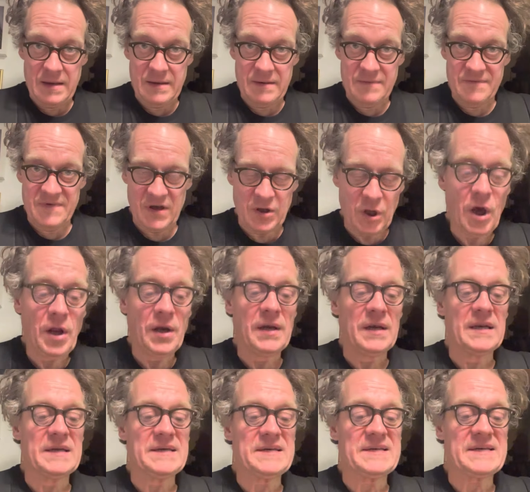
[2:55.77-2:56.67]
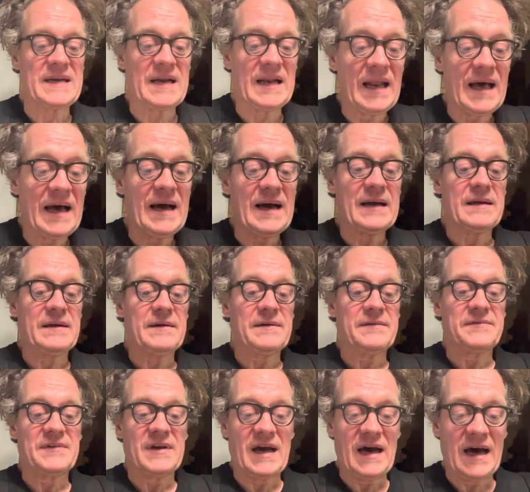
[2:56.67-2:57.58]
Wir können nicht
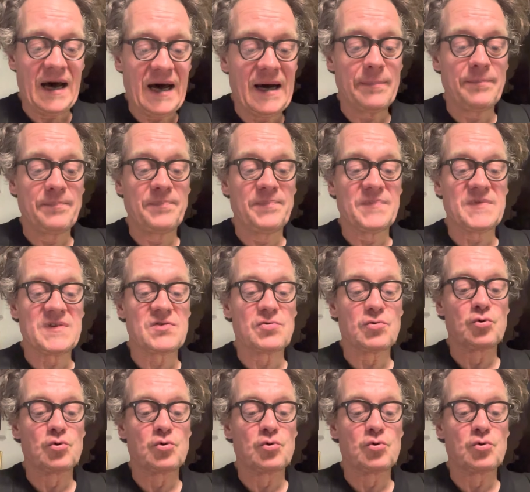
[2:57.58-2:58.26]
klagen, wir haben zu